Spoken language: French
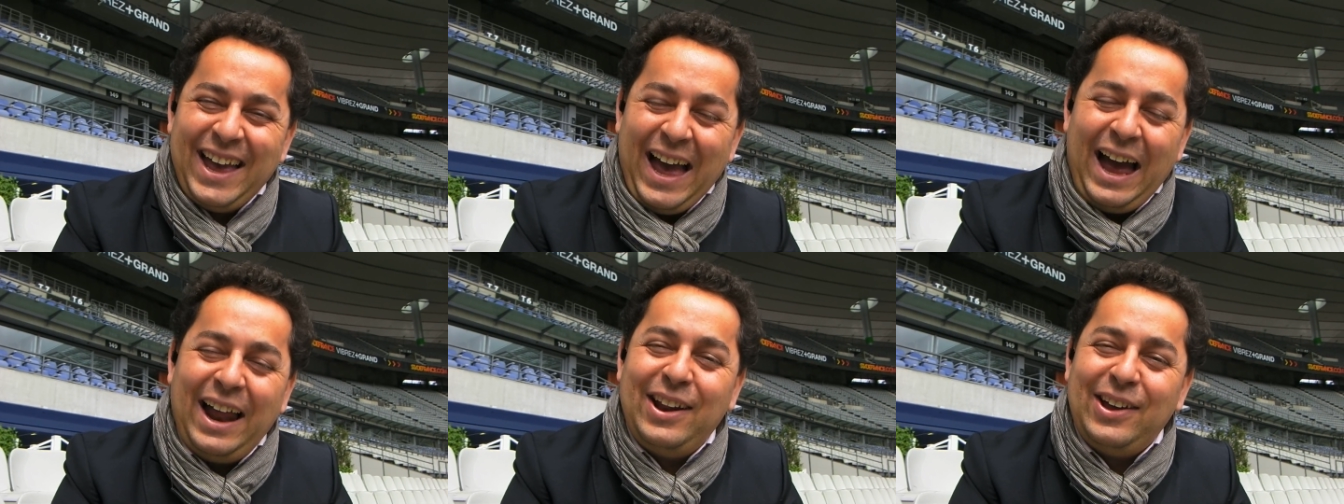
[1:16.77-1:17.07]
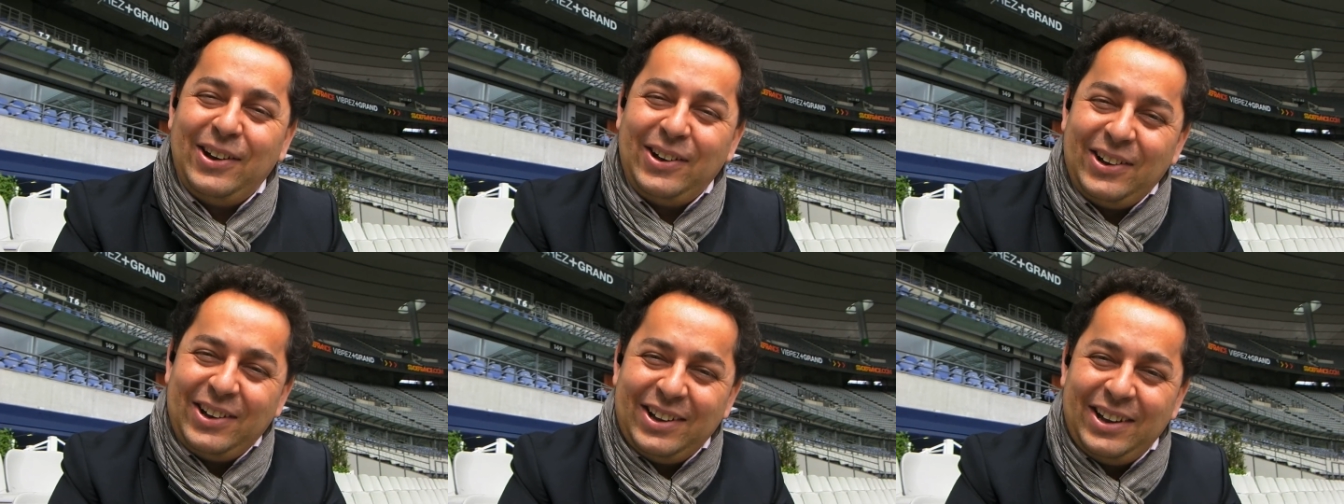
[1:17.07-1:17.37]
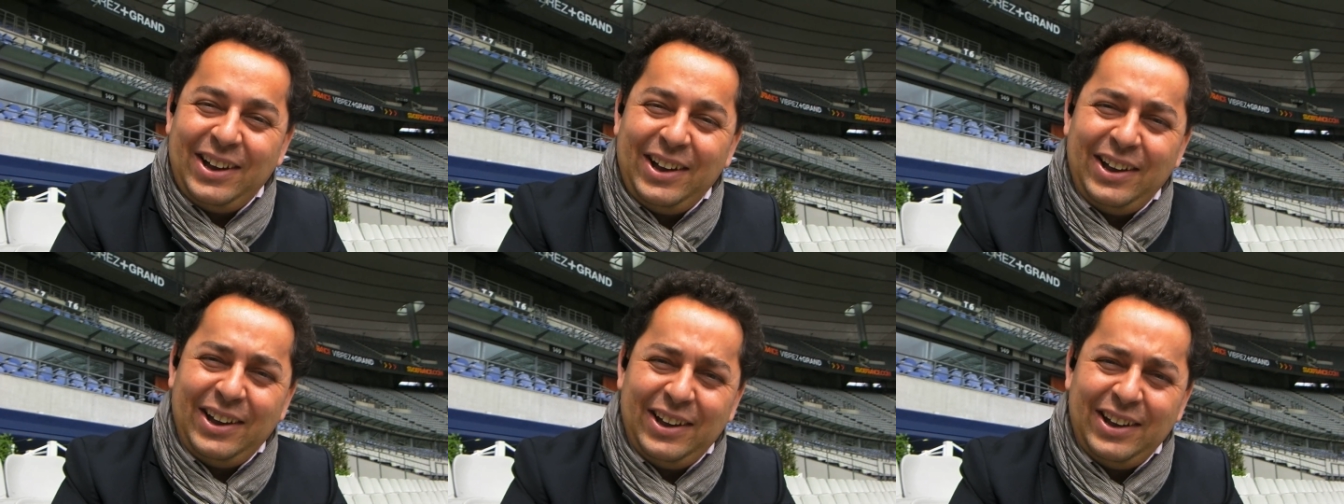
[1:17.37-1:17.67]
Alors,
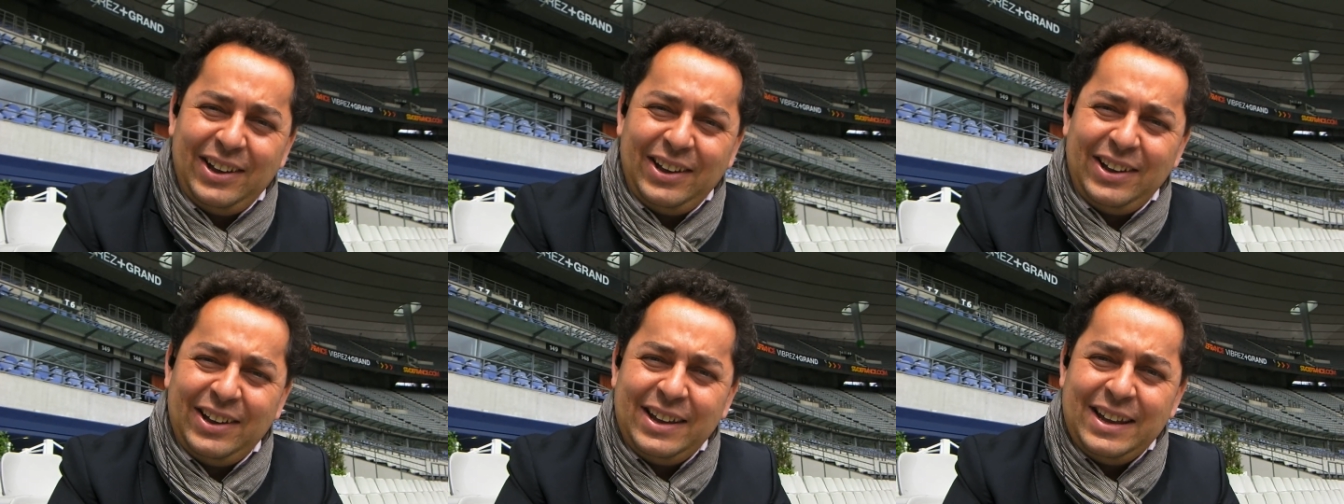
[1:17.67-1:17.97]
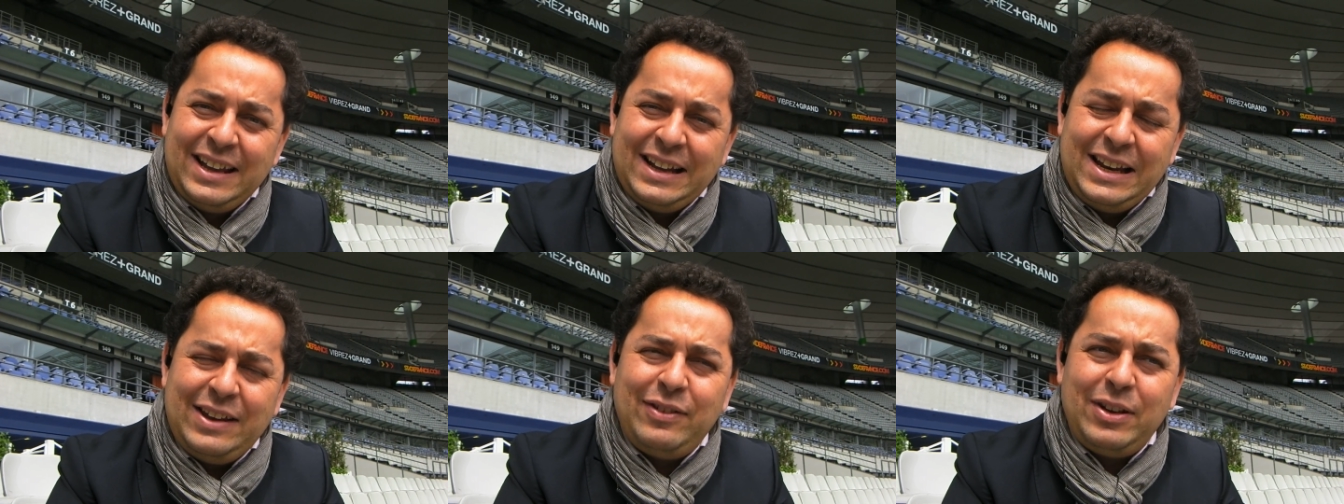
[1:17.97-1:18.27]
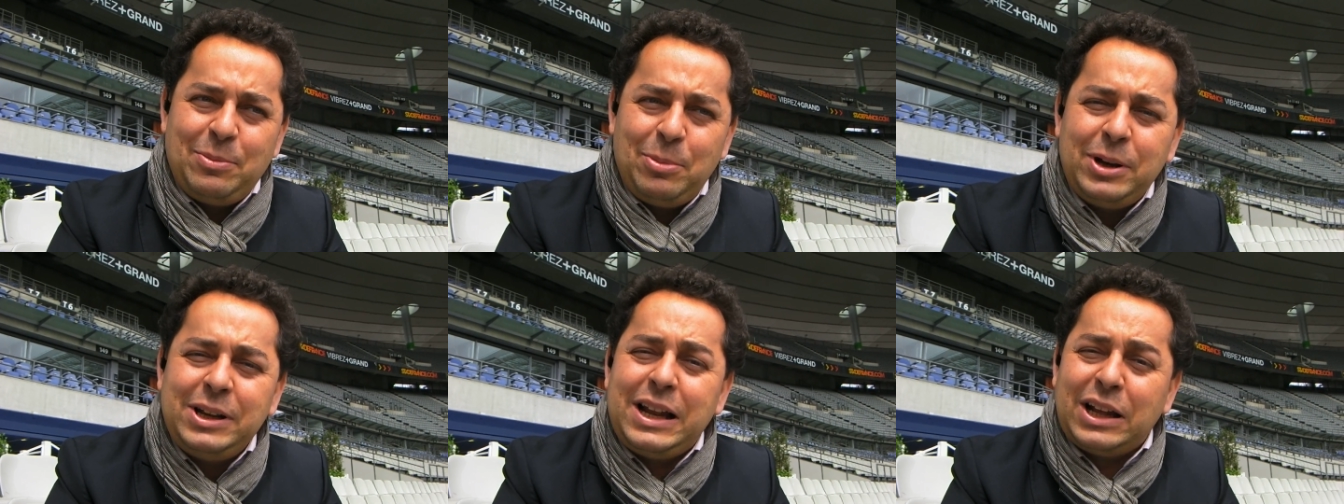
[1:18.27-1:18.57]
euh,
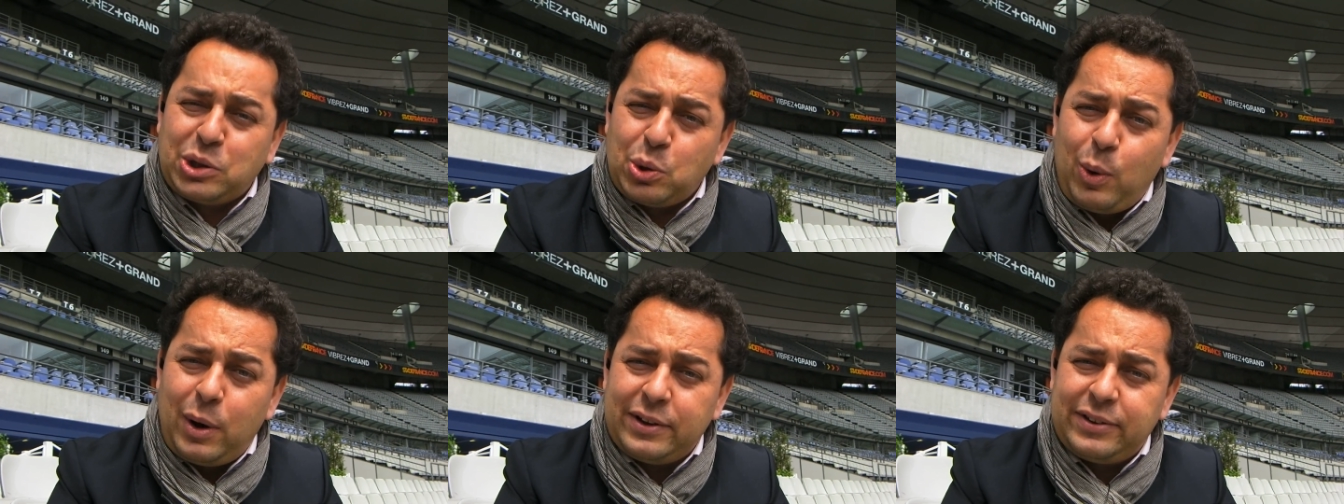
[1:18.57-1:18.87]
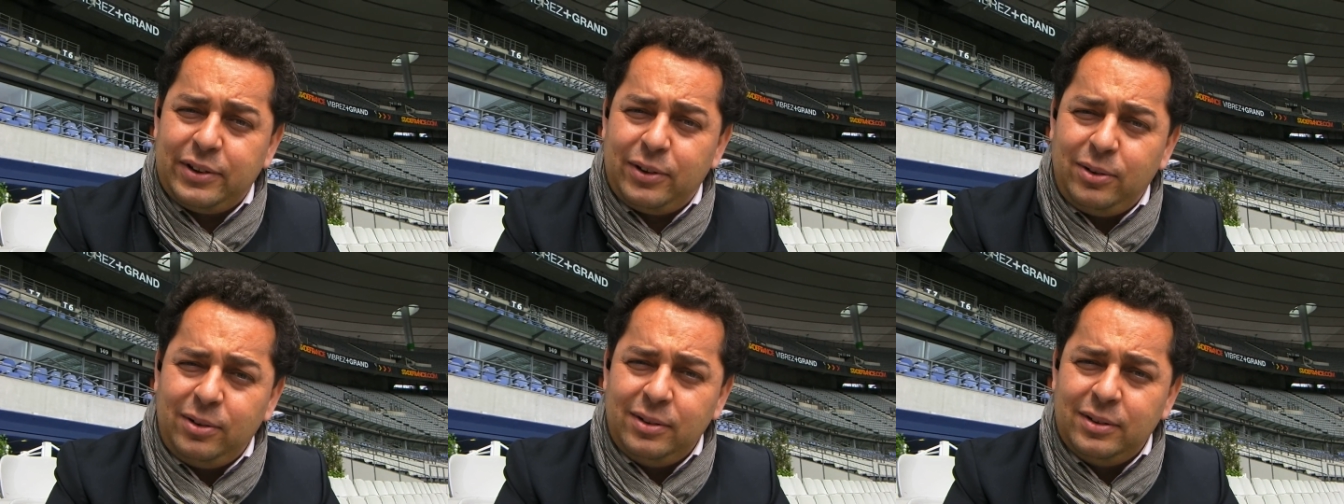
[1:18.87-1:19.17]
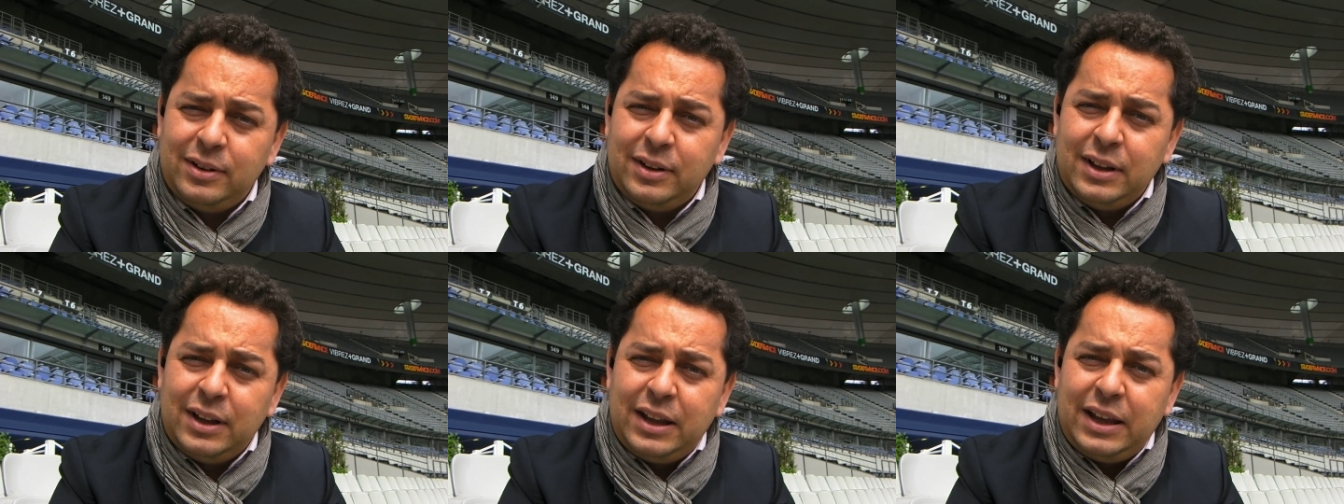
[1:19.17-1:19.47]
l'événement il a trois ans
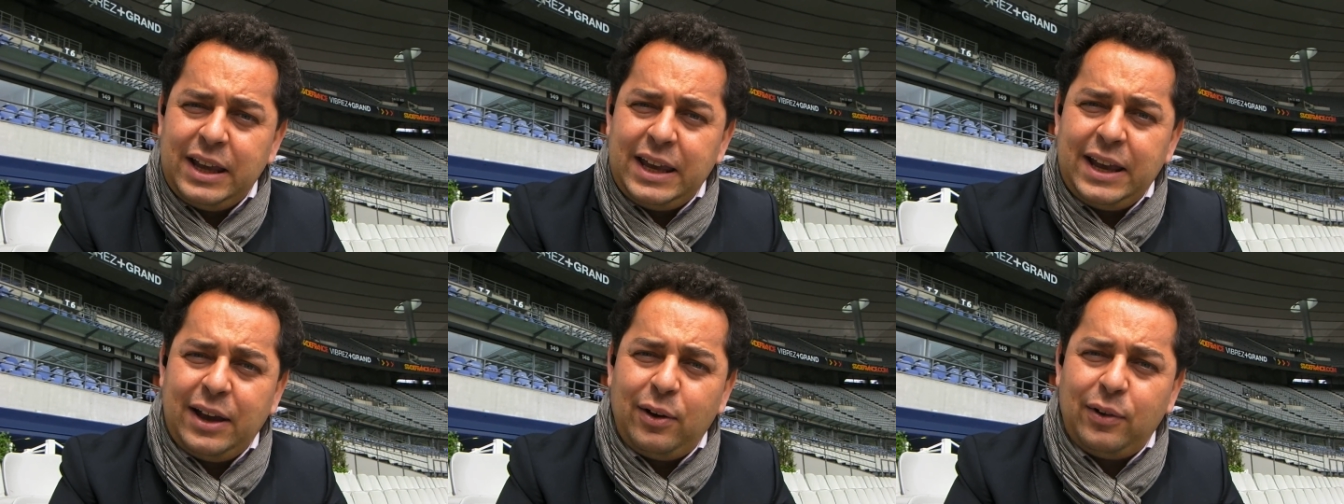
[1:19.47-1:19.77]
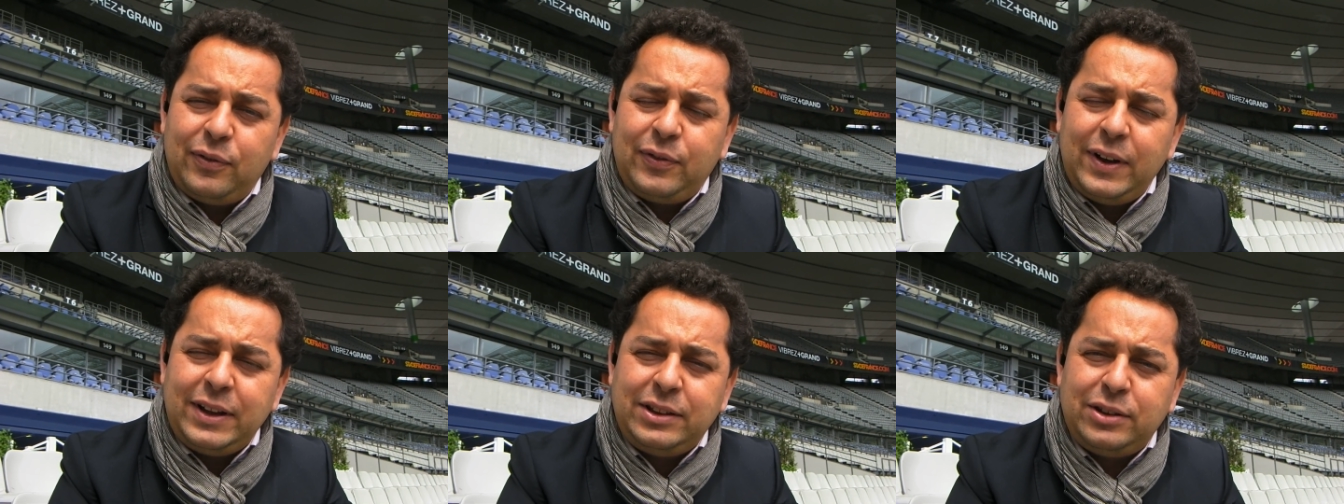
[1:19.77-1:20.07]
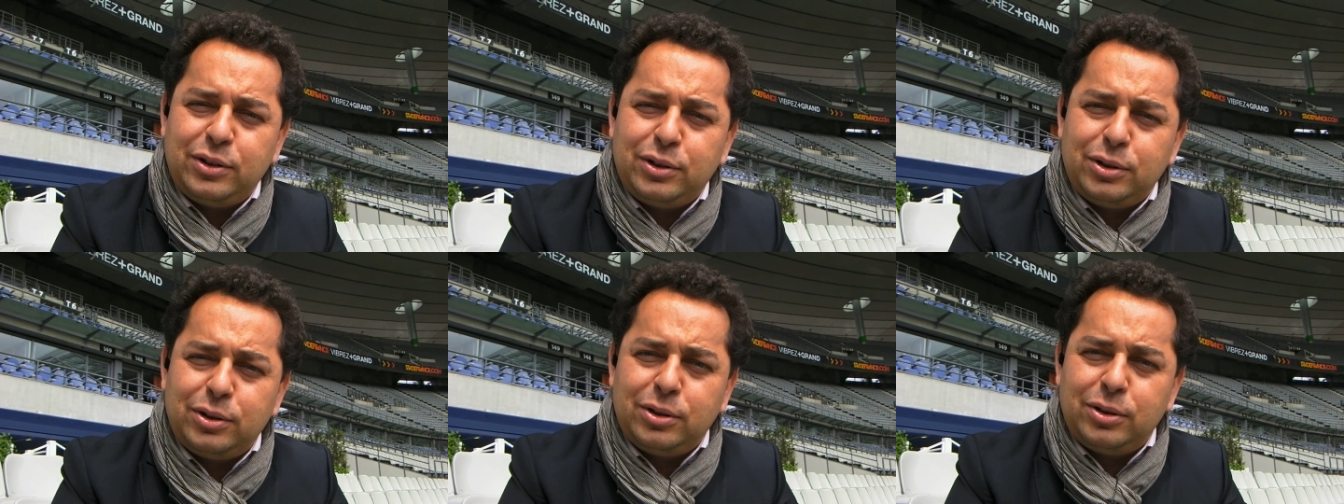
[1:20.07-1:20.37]
et en fait